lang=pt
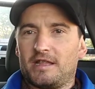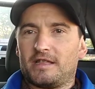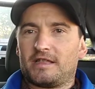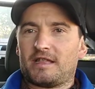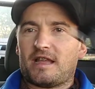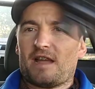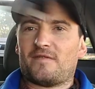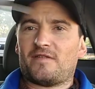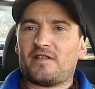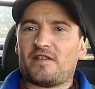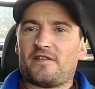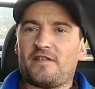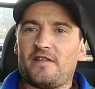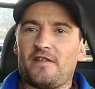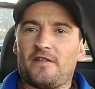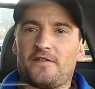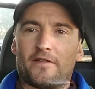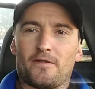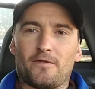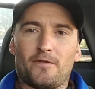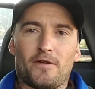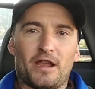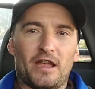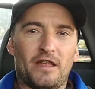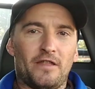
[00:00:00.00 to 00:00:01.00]
Tava assim
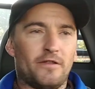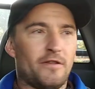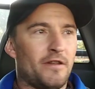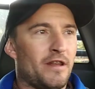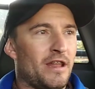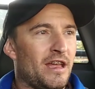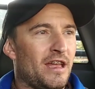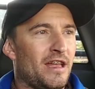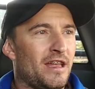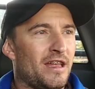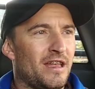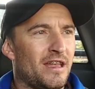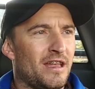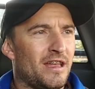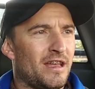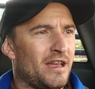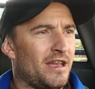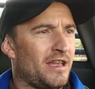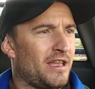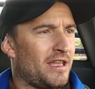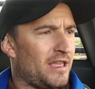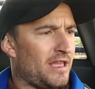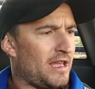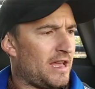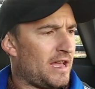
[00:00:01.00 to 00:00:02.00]
segurando, né?
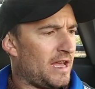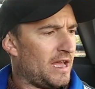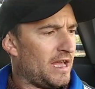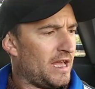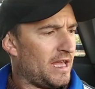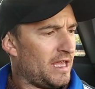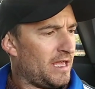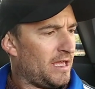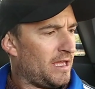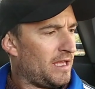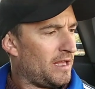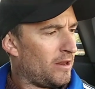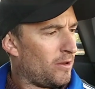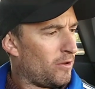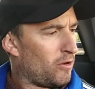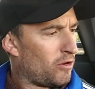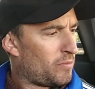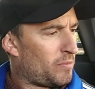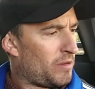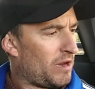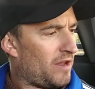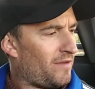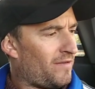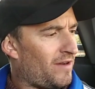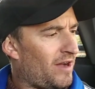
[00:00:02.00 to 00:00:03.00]
E aí, louco
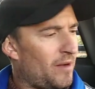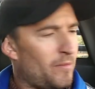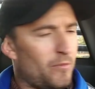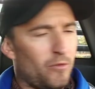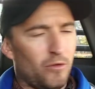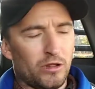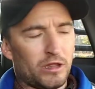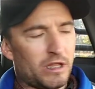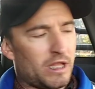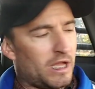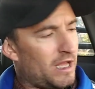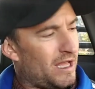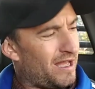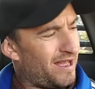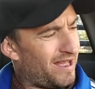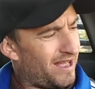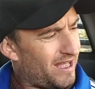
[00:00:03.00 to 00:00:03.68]
pra levar a multa.